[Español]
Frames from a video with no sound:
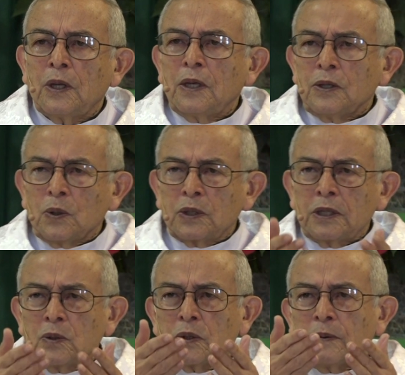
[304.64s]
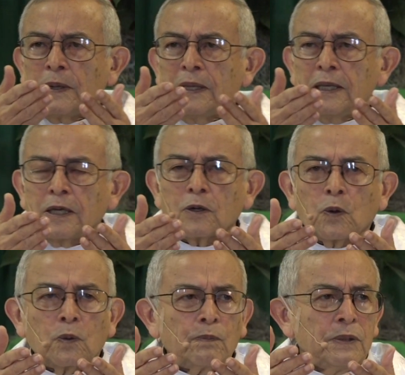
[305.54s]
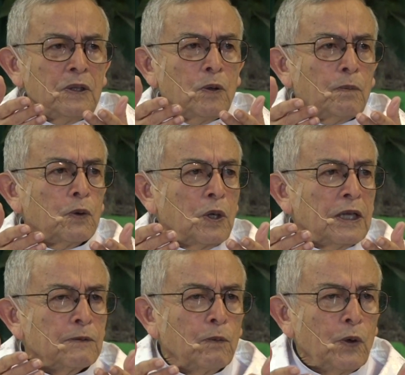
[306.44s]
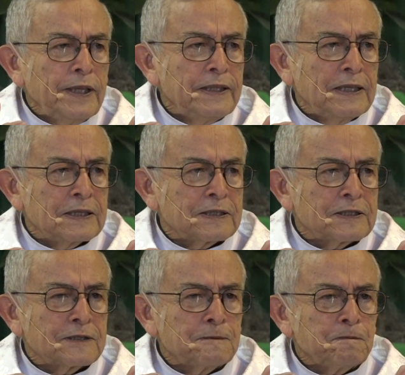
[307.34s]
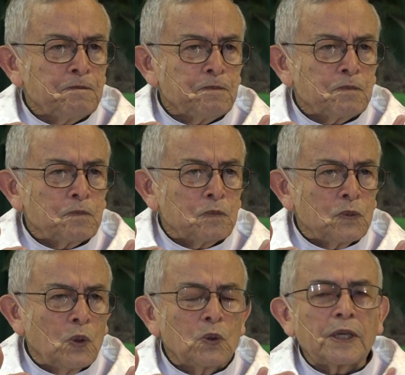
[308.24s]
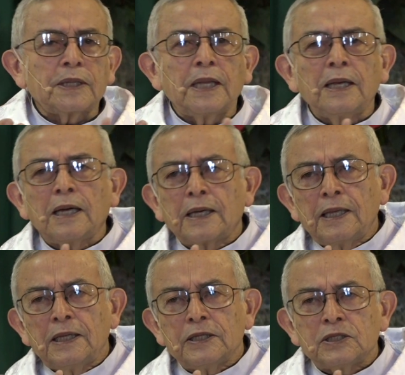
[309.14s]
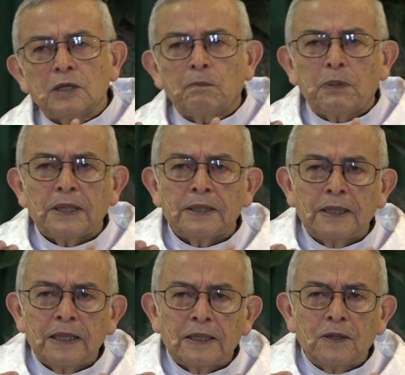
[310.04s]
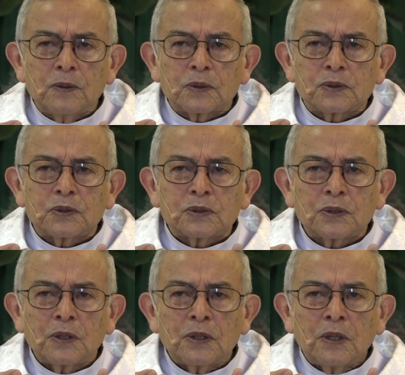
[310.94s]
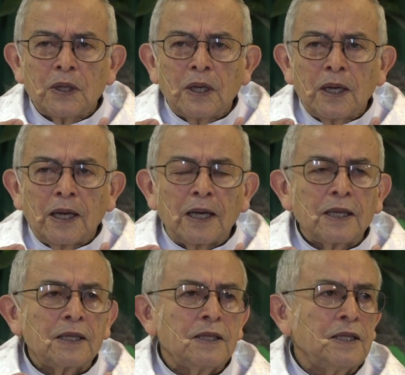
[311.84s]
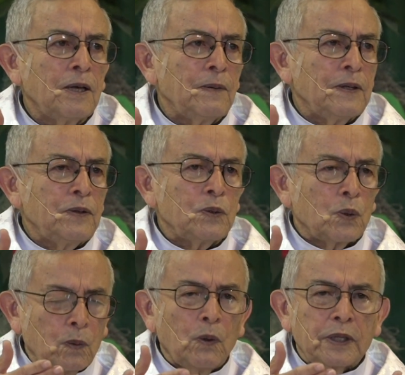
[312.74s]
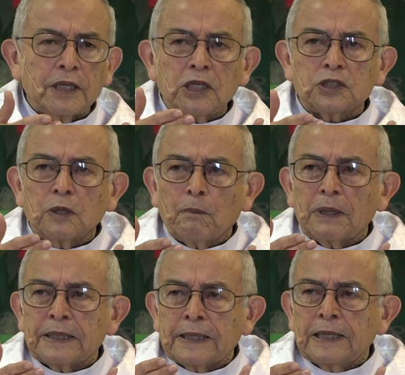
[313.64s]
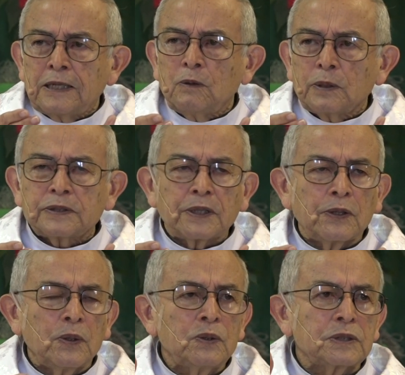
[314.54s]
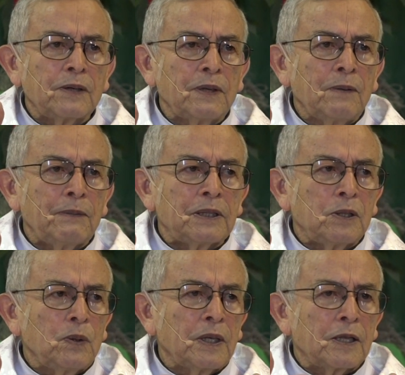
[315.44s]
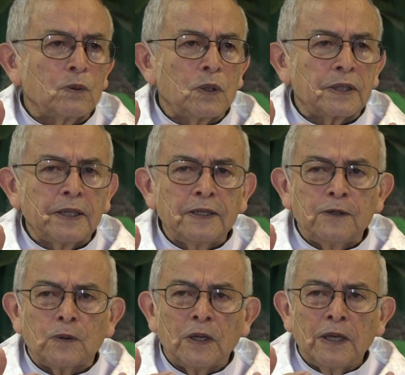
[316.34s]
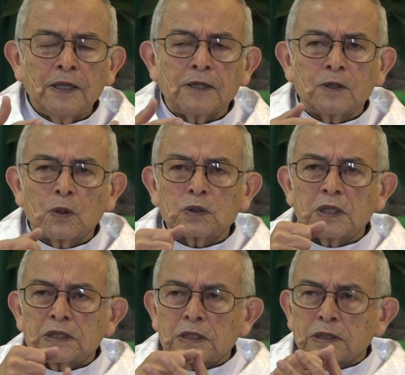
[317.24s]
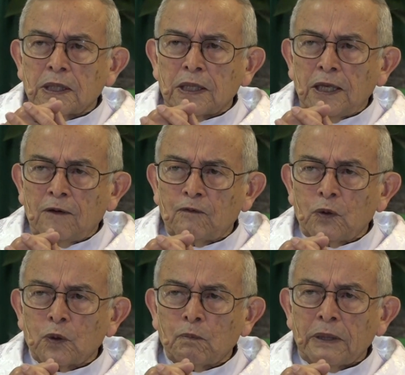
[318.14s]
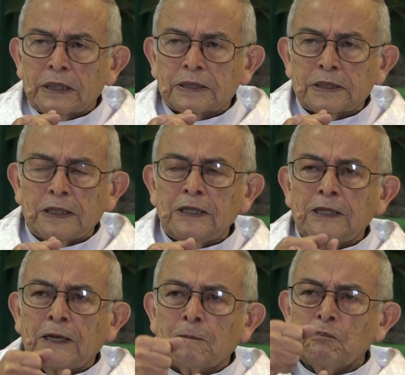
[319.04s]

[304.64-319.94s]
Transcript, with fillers: Yo quiero que vengan conmigo por las buenas no que tenga que disciplinarlos. Ah, David tuvo que disciplinarlo el Señor, se había metido en adulterio y entonces se sentía flor marchita,